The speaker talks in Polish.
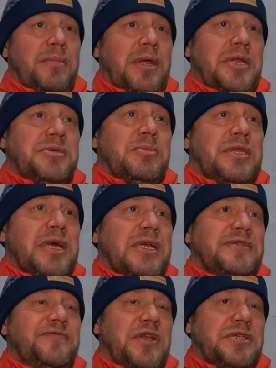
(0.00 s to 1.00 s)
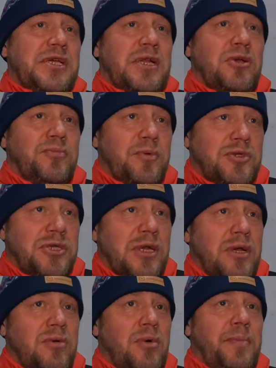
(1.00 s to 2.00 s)
Mieliśmy teraz w niedzielę,
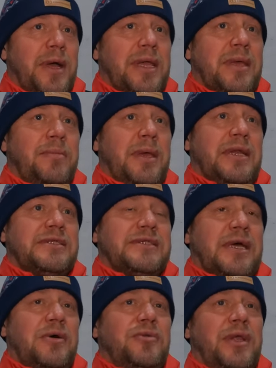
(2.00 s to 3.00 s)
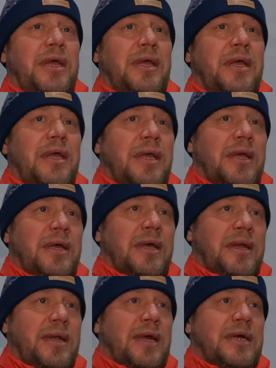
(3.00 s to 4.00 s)
odpoczęli chłopaki, mieli saunę,
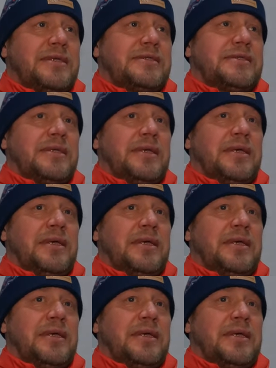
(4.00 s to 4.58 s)
e, relaks